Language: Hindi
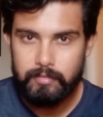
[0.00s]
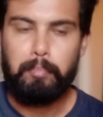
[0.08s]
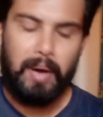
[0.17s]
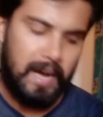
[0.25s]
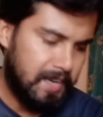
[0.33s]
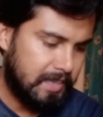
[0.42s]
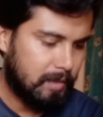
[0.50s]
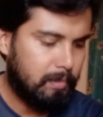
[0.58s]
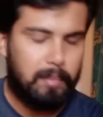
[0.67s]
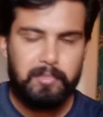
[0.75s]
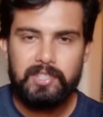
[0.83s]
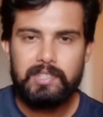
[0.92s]
बाकी
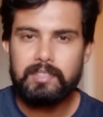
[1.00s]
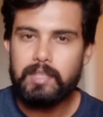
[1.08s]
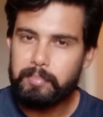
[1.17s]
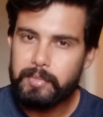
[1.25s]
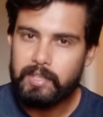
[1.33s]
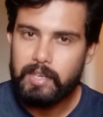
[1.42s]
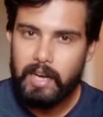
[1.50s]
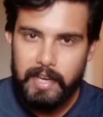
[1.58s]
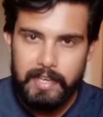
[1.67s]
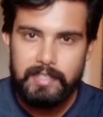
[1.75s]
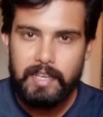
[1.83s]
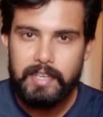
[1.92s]
तमाम चीजें तब तक आ
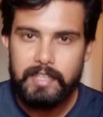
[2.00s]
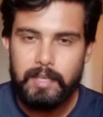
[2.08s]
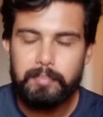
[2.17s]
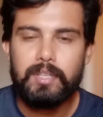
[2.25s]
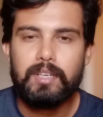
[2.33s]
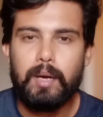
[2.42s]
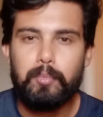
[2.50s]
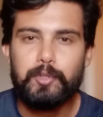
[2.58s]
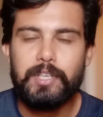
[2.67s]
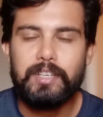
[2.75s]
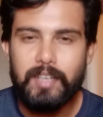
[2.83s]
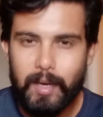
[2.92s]
ही जाएंगी जब तक आप
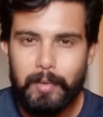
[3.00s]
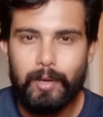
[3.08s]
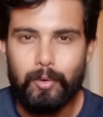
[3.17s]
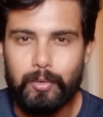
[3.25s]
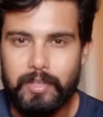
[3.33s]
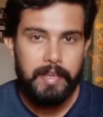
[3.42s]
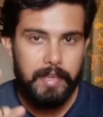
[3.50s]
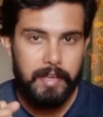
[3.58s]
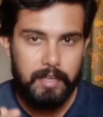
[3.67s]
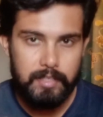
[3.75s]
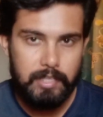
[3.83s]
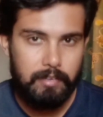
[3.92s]
उसके काबिल होंगे
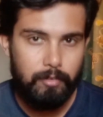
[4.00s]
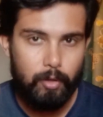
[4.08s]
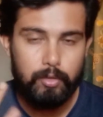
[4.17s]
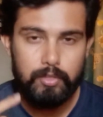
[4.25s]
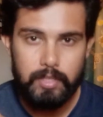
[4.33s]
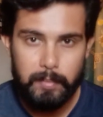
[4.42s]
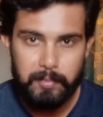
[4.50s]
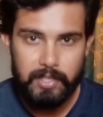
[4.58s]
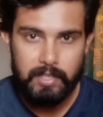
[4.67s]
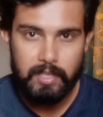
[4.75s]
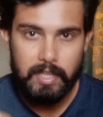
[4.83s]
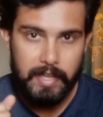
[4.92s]
एक अच्छा ब्लॉग
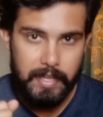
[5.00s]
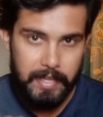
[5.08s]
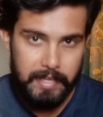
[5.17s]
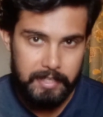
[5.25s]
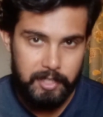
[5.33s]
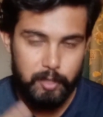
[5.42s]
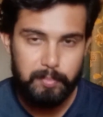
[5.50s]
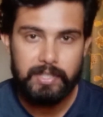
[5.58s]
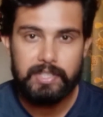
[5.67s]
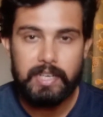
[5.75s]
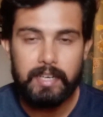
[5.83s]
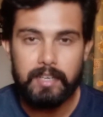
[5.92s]
सबसे ज्यादा एक ही चीज पे
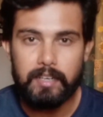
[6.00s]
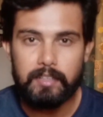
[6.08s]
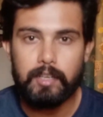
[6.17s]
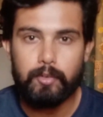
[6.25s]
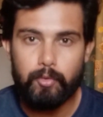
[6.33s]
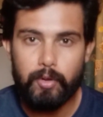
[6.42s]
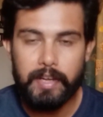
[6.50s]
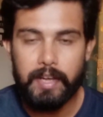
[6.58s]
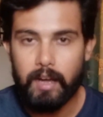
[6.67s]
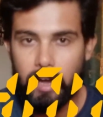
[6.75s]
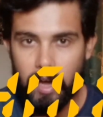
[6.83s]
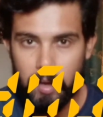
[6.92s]
स्टैंड करता है वो है
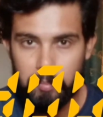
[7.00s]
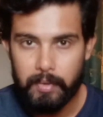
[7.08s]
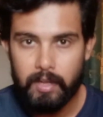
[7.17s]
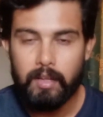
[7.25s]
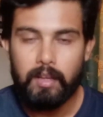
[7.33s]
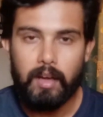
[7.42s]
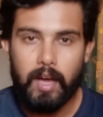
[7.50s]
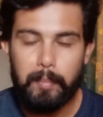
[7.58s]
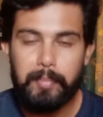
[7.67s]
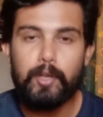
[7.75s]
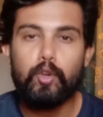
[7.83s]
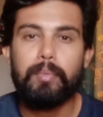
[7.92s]
आप
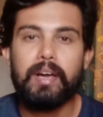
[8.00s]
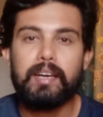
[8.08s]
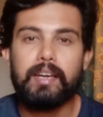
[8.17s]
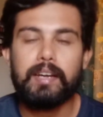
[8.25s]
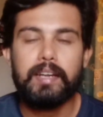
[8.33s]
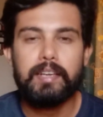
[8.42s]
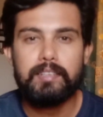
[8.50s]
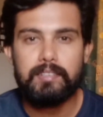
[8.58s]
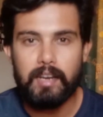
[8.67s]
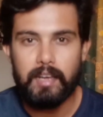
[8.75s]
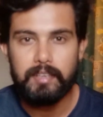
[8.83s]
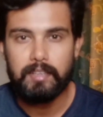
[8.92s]
आपकी नुमाया करने की
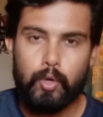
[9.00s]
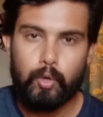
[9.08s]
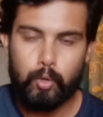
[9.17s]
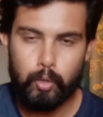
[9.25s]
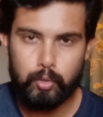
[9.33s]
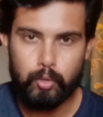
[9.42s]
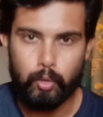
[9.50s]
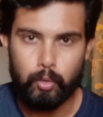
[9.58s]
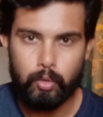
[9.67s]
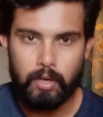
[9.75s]
सलाहियत खुद को